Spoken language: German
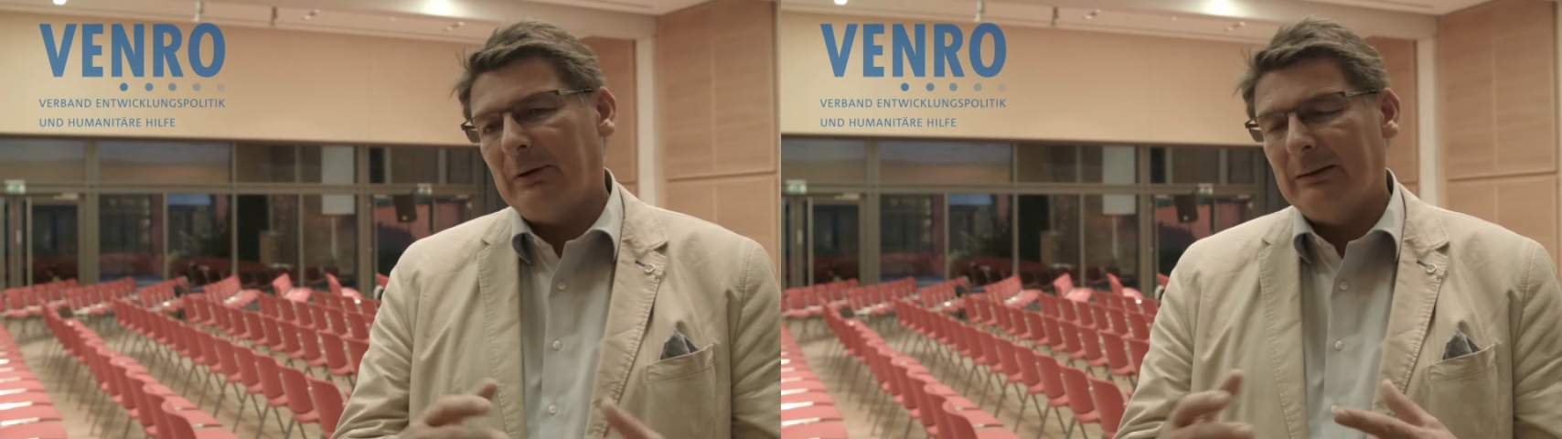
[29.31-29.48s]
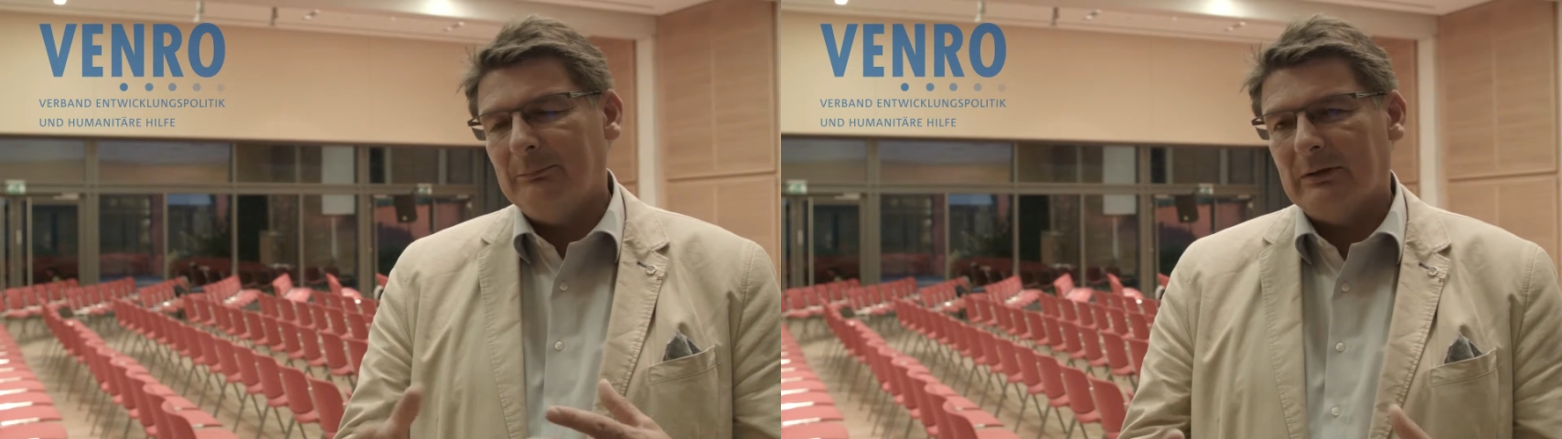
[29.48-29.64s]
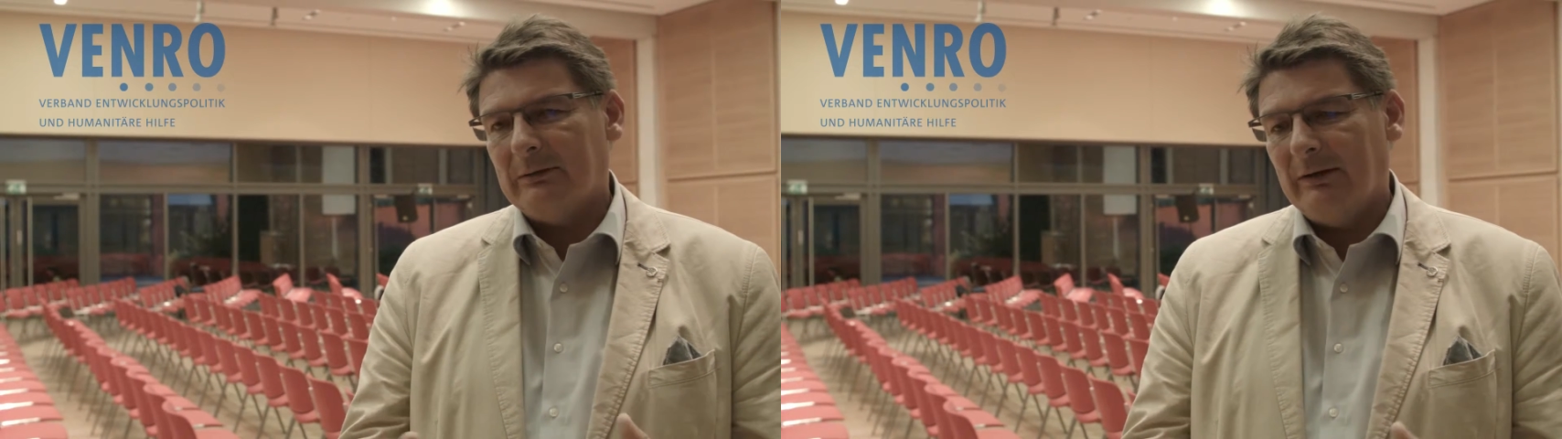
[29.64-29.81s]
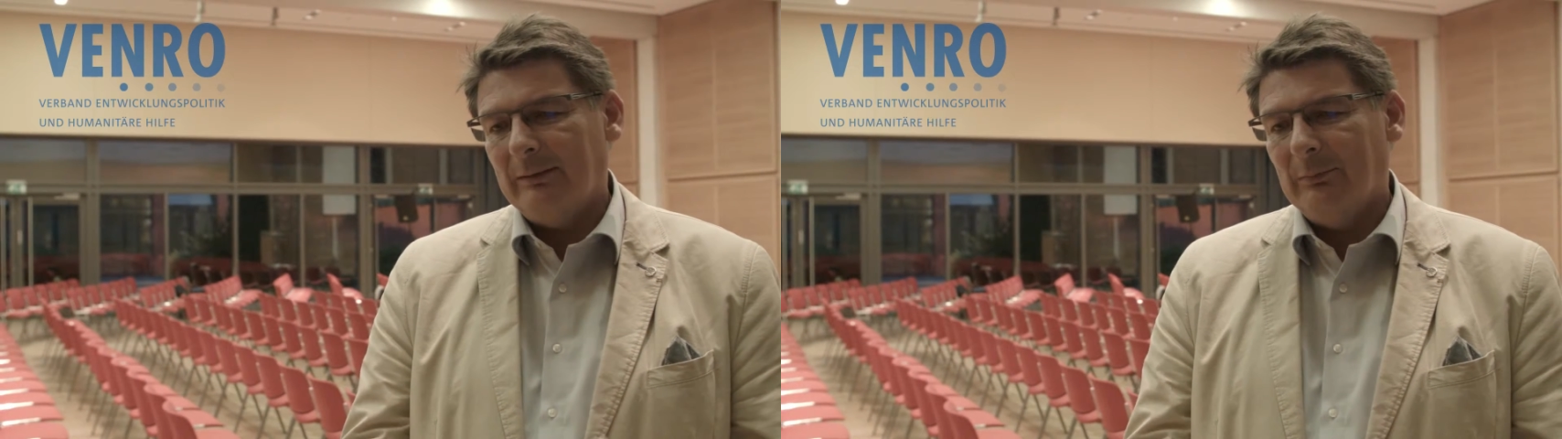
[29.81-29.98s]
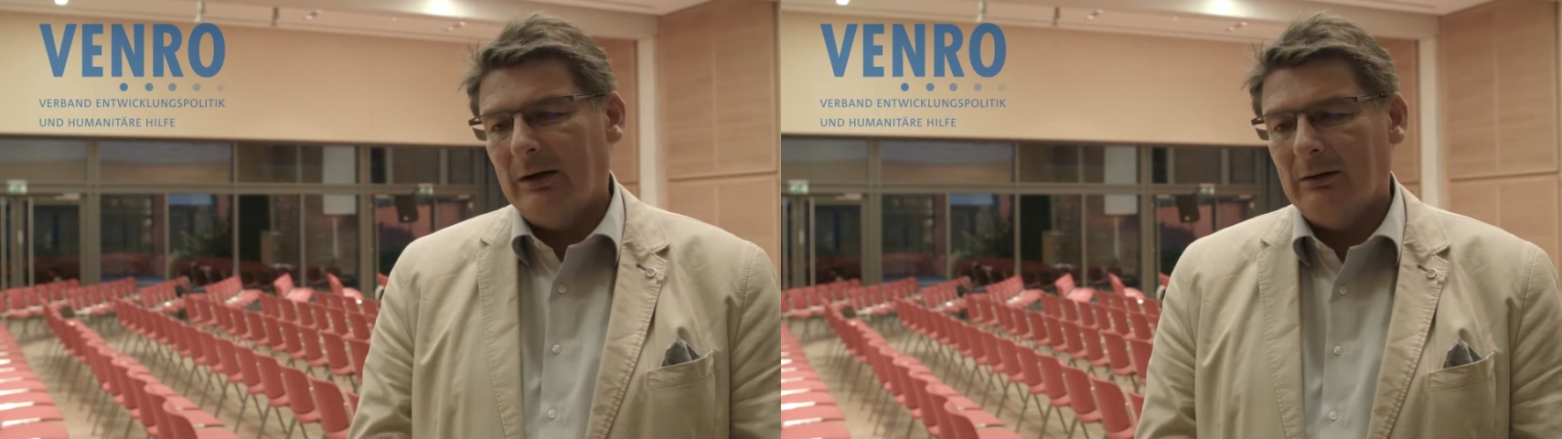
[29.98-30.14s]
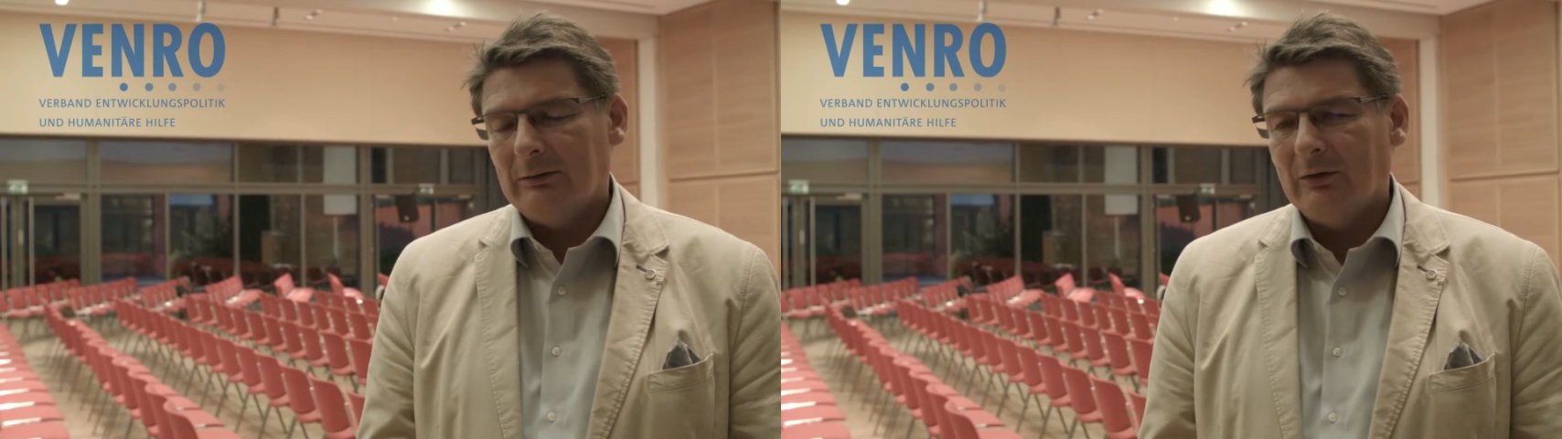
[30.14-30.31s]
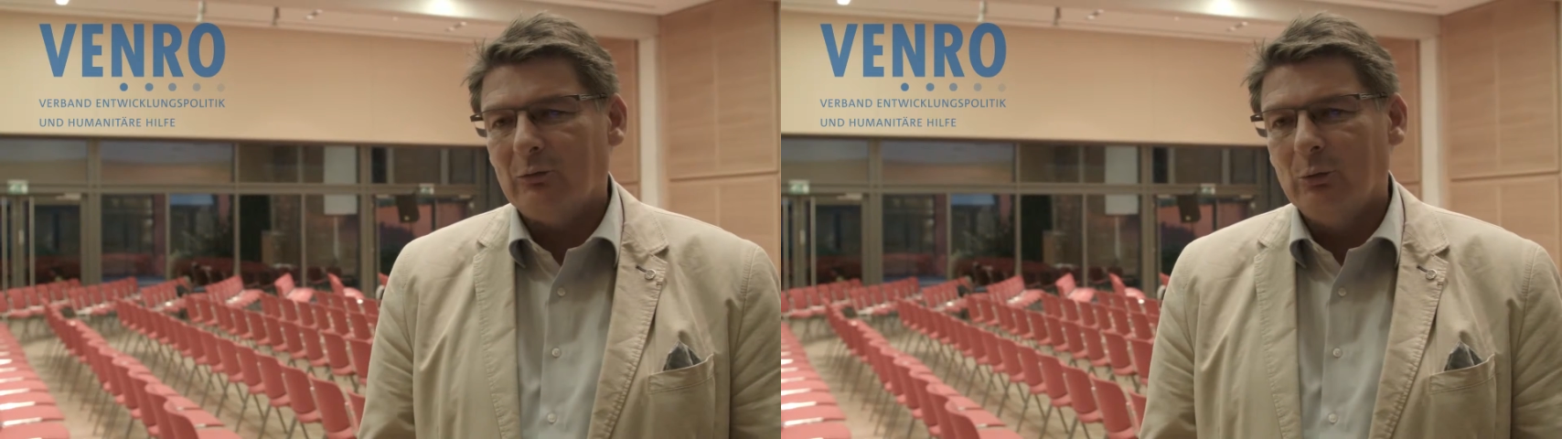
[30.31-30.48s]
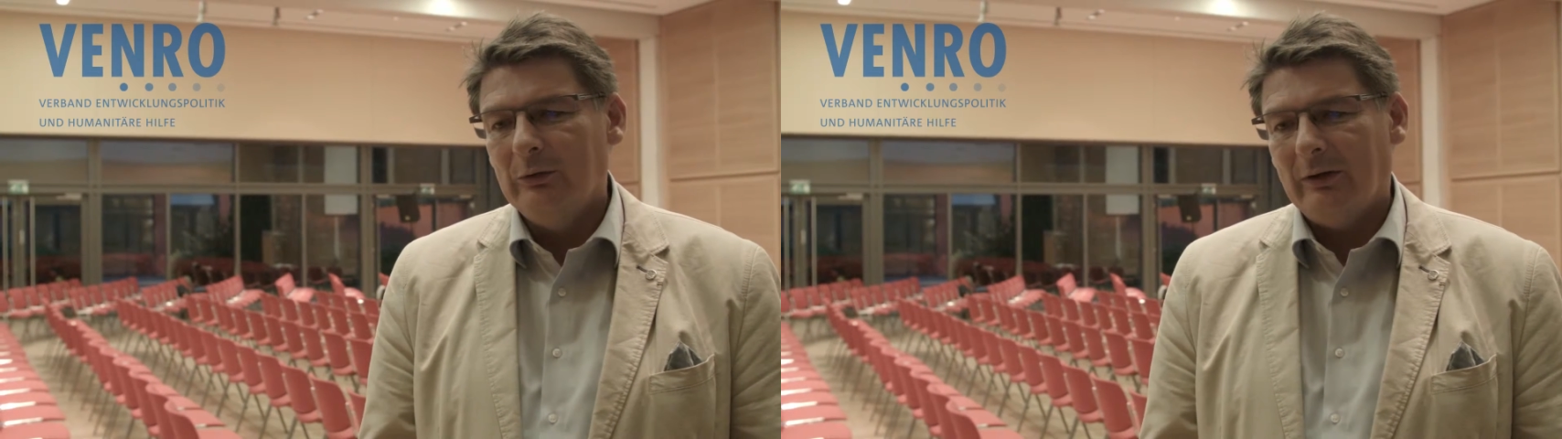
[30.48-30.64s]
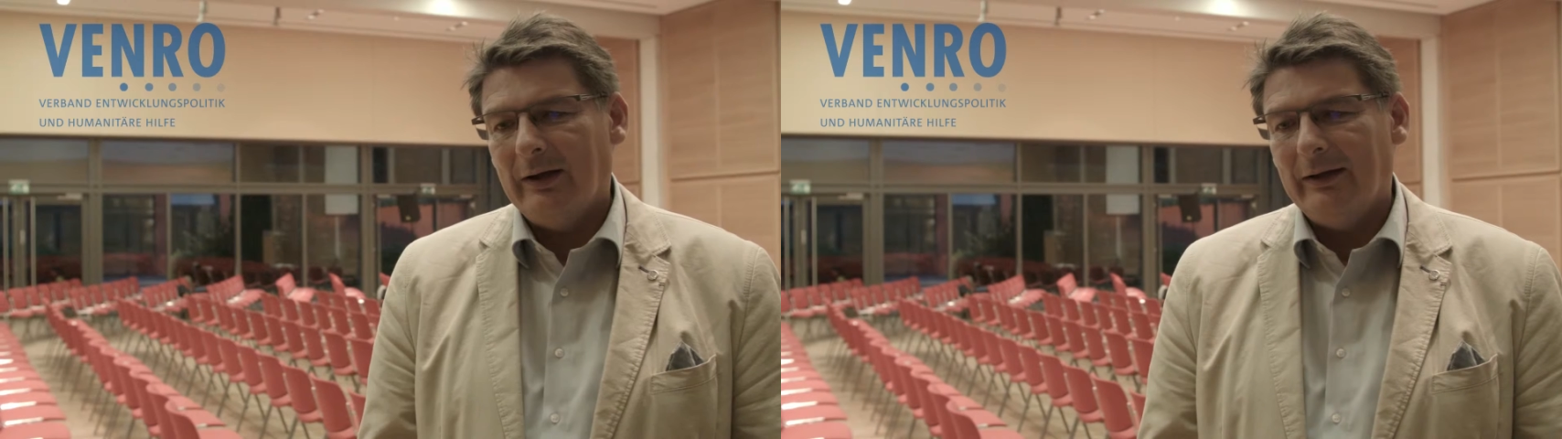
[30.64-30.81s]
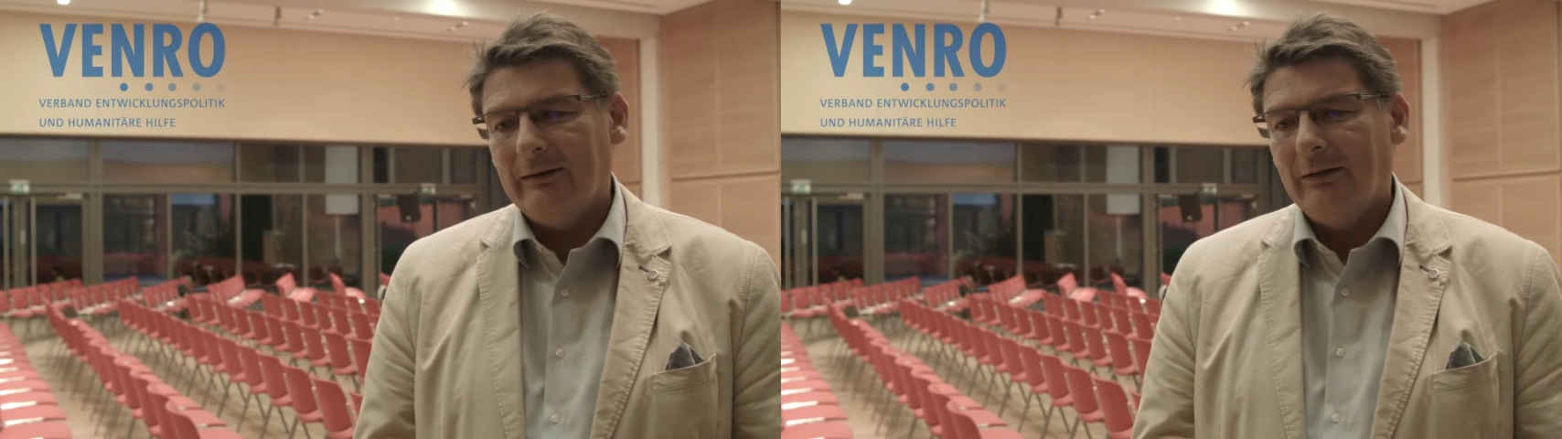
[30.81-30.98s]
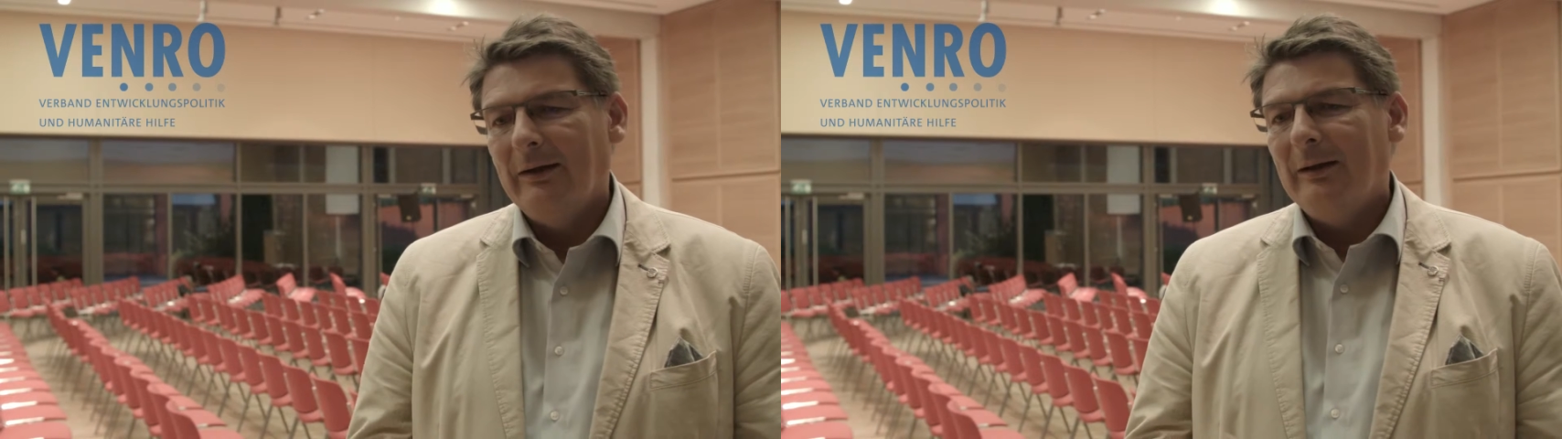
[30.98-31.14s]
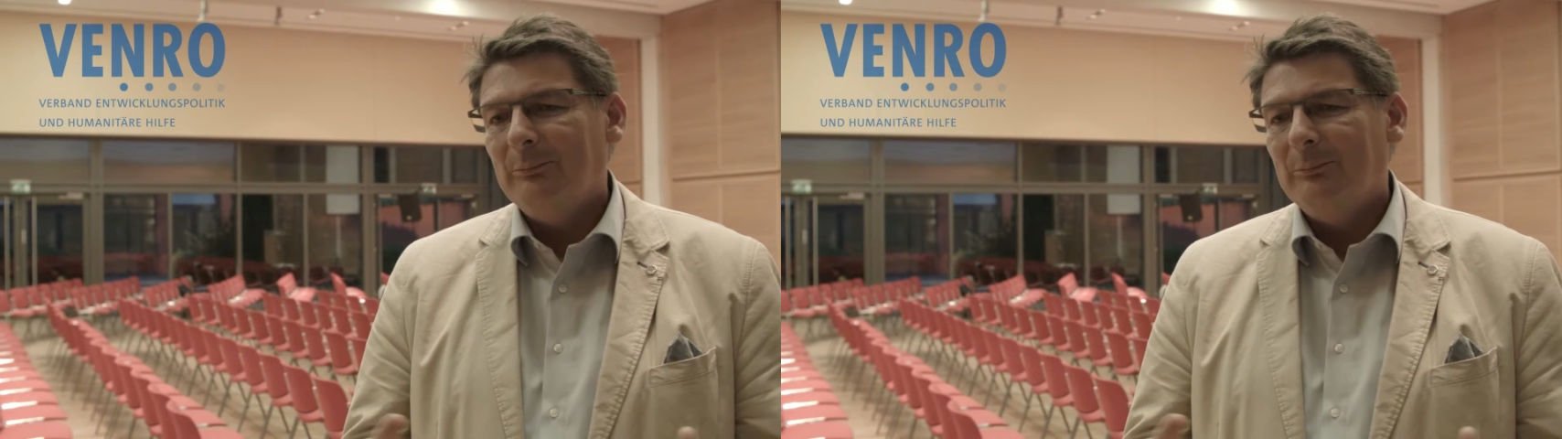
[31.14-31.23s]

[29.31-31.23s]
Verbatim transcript: beim Thema Gesundheit